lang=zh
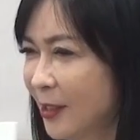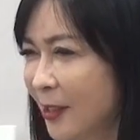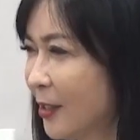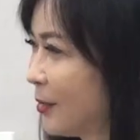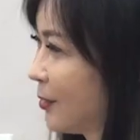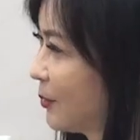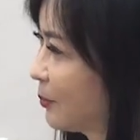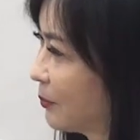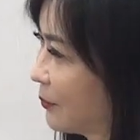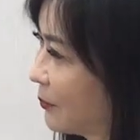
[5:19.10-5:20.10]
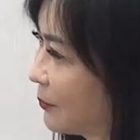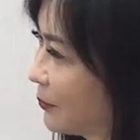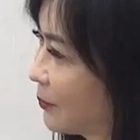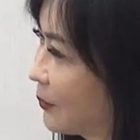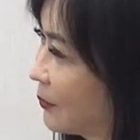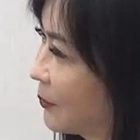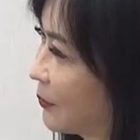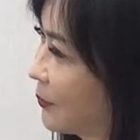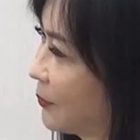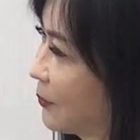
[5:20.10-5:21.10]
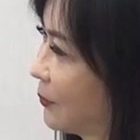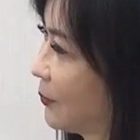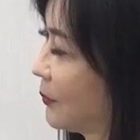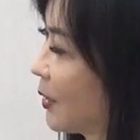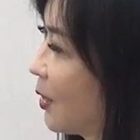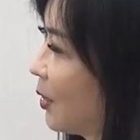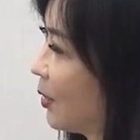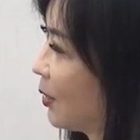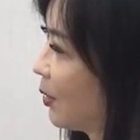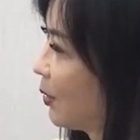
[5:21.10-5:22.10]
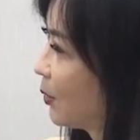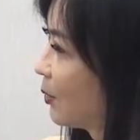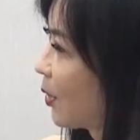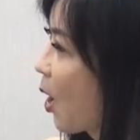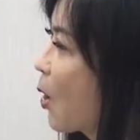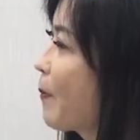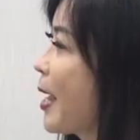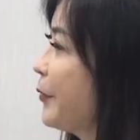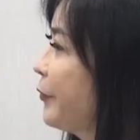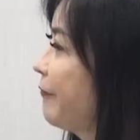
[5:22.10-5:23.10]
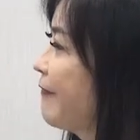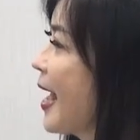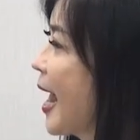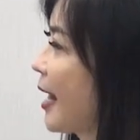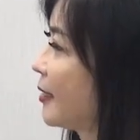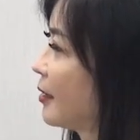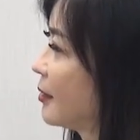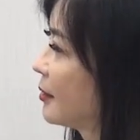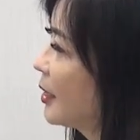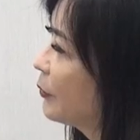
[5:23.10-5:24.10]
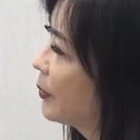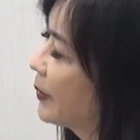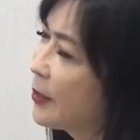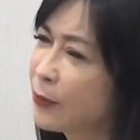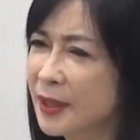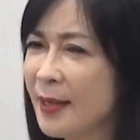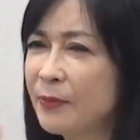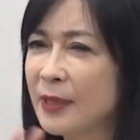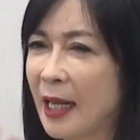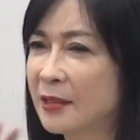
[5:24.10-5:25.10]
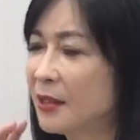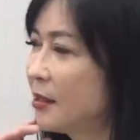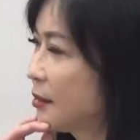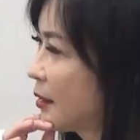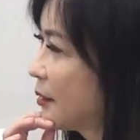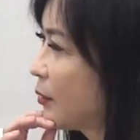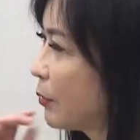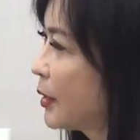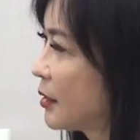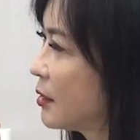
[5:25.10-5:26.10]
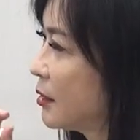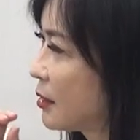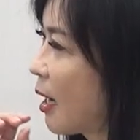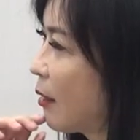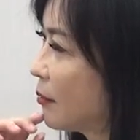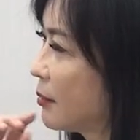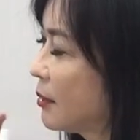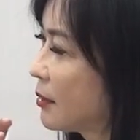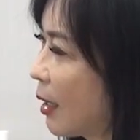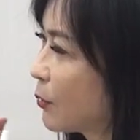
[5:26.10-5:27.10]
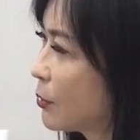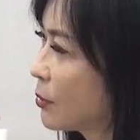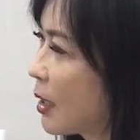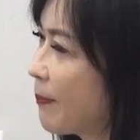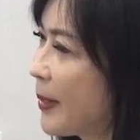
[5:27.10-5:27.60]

为你昨像我碰你是不是吃生鱼片？哦，鳗鱼饭、生鱼片，我现在不敢吃生的，我会自烧，至少就是要